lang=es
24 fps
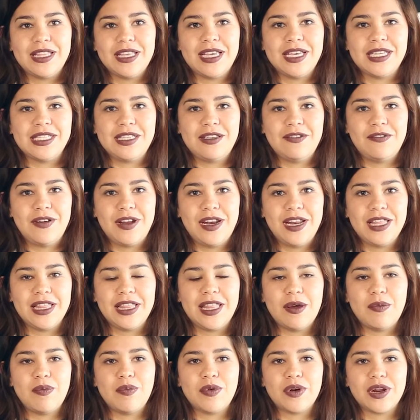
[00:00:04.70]
es
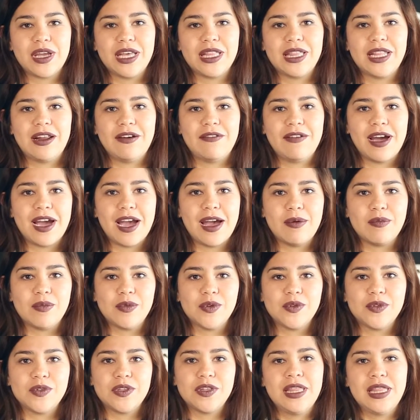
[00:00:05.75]
diferente porque
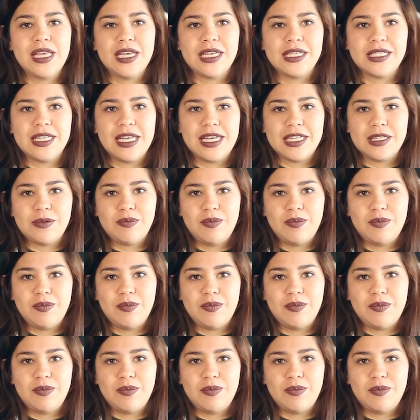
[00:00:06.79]
trabajamos desde